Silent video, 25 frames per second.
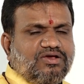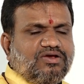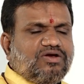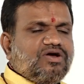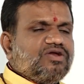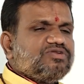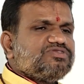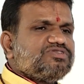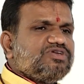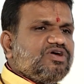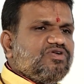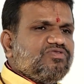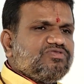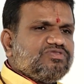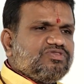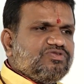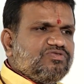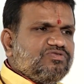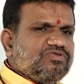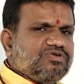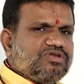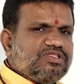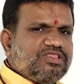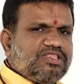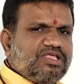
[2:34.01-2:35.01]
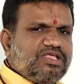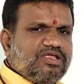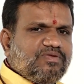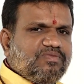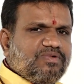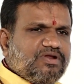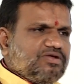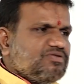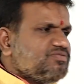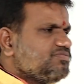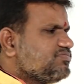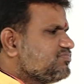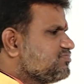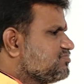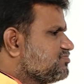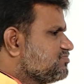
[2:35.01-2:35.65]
ఖర్చు అవుతూ ఉంటుందని మనం